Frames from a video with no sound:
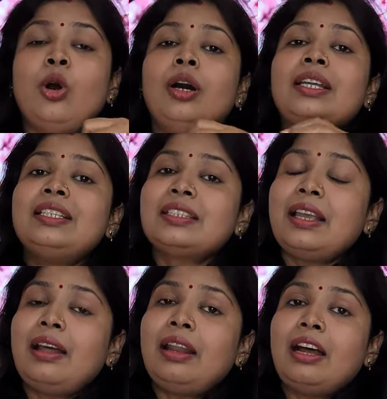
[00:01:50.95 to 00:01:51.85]
और इसके
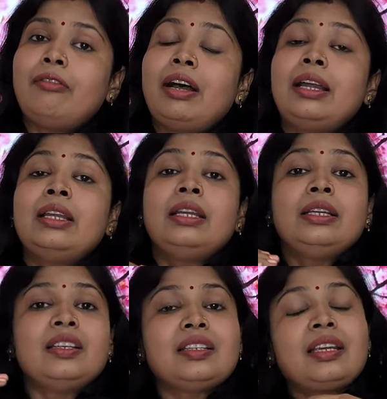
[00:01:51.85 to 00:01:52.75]
अलावा
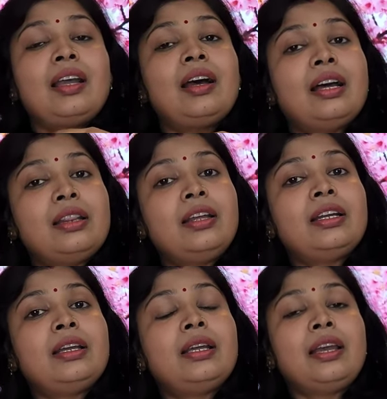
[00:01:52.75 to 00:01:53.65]
इसके
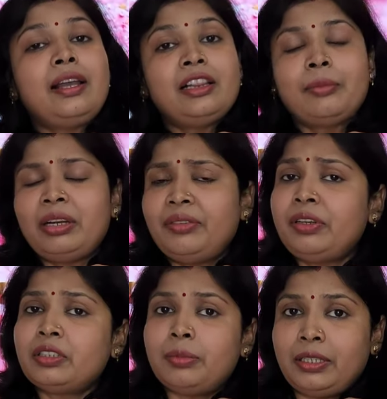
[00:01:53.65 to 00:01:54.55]
अदर हेल्थ
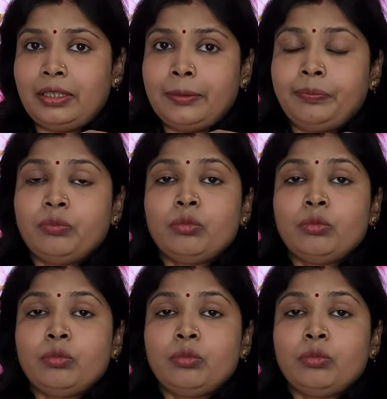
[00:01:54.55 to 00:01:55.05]
बेनिफिट्स भी हैं